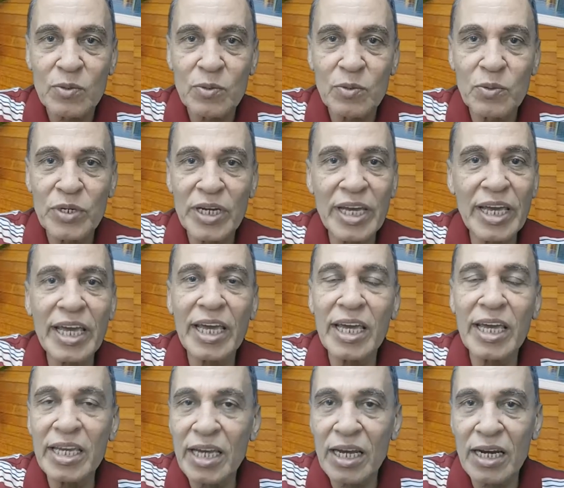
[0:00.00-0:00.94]
وايه
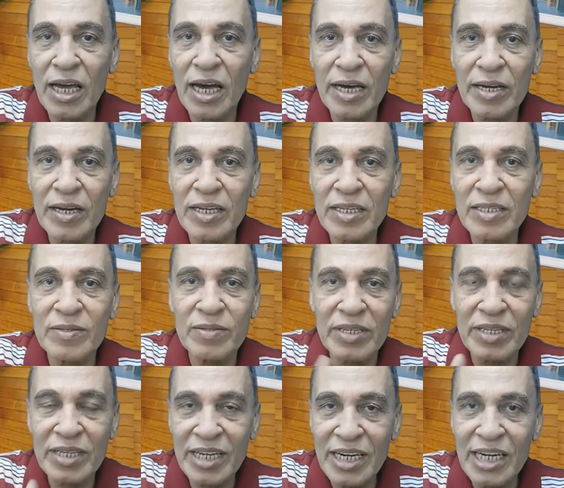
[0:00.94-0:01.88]
هي الاعراض
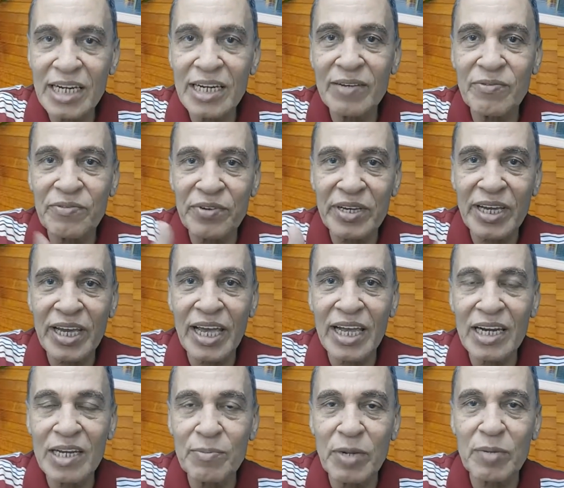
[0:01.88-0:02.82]
اللي في
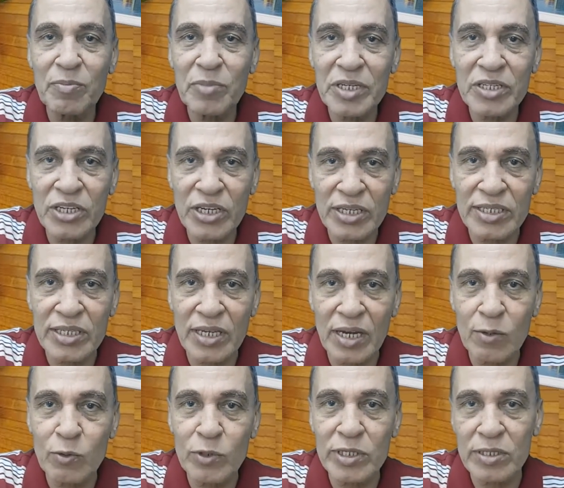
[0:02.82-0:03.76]
غالبا
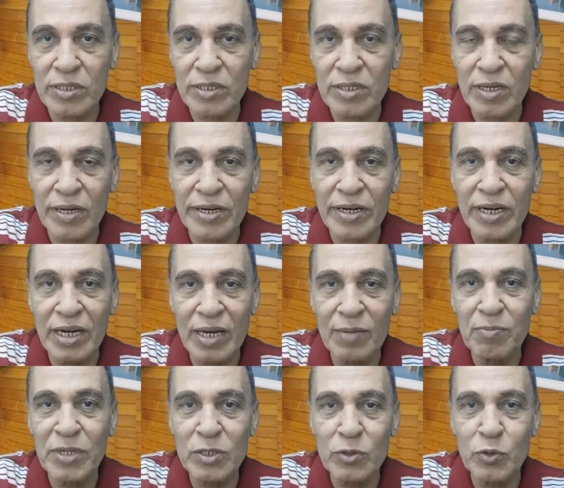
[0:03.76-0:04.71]
بتحصل وتتكرر
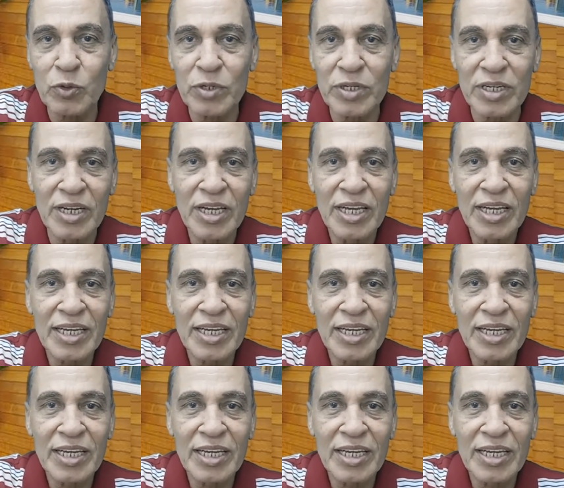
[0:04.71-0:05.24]
لما تكون